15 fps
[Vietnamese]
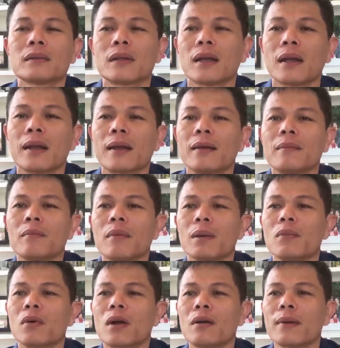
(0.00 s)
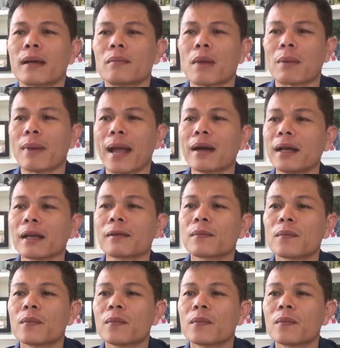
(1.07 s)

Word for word: à mình muốn nói bạn bạn bán đi